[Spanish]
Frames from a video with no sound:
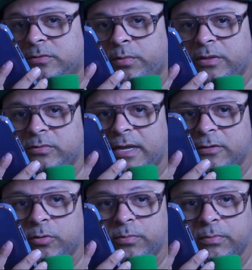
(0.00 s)
esto, te voy a dar un
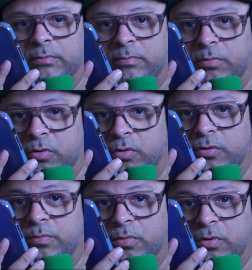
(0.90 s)
dato
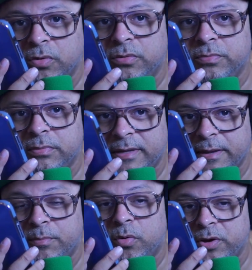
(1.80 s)
muy, muy,
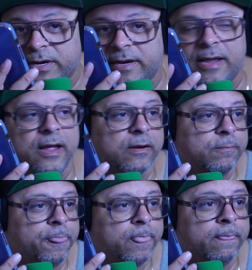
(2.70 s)
que es muy
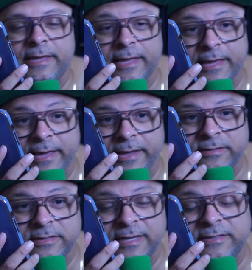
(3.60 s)
real, que
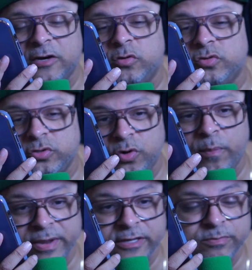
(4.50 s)
es entre
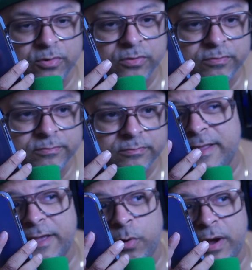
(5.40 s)
nosotros mismos,
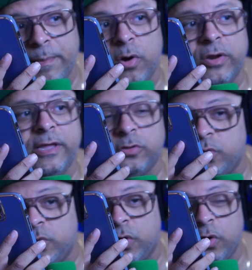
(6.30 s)
alguien que juega mejor que
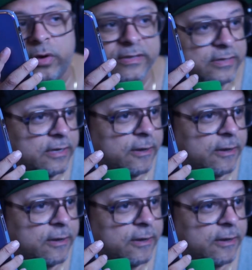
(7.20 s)
tú o lo que